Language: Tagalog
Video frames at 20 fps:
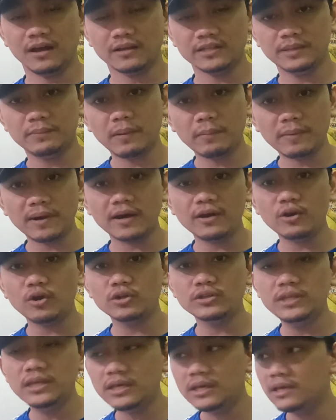Di ba mga
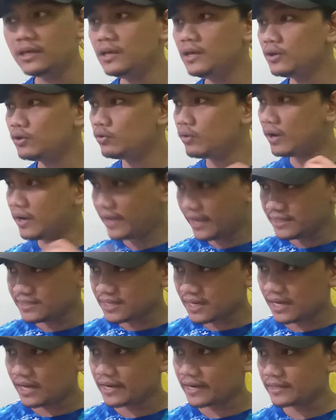Lodi? Kung
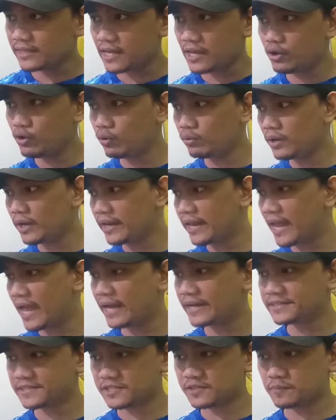against sa current, anong
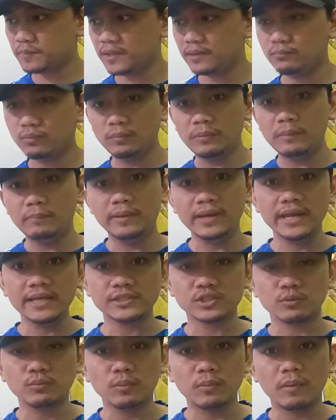nangyayari sa speed?
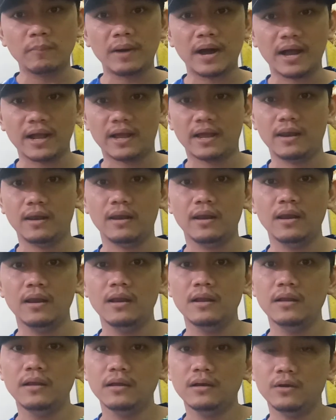Bumibilis o bumabagal?
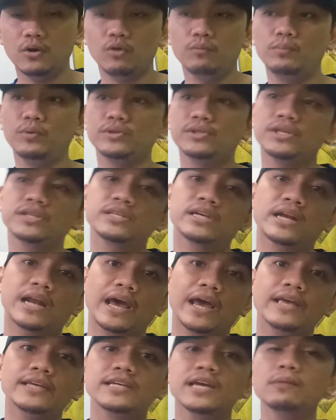Obviously, Sir
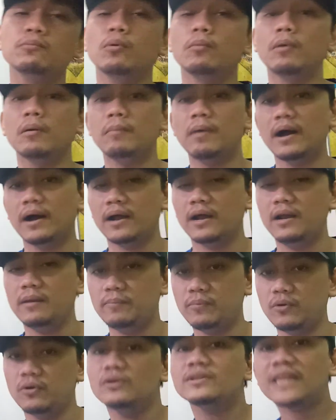IJ, bumabagal
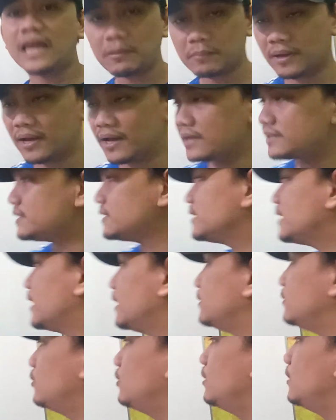po. Tama ka dyan,
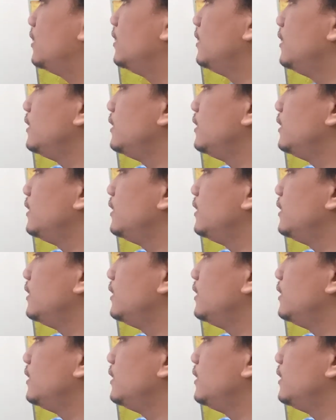Idol.